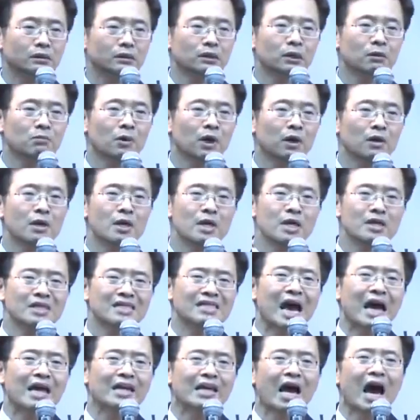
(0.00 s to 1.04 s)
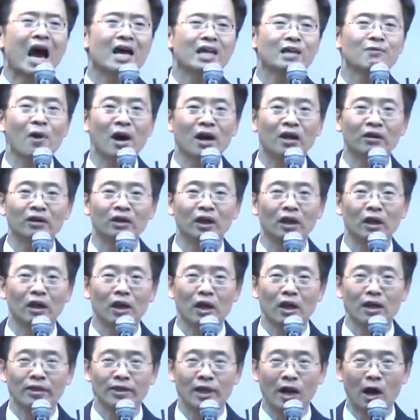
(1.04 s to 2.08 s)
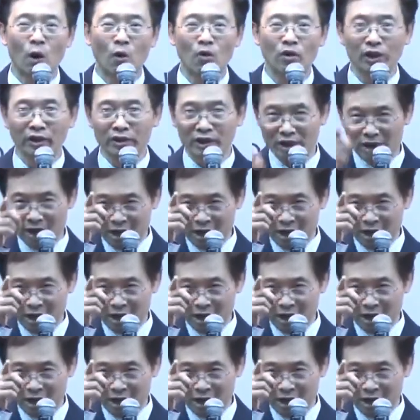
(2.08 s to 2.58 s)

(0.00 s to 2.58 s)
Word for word: 이게 막 쌓인 한이 많은데 내가 오니까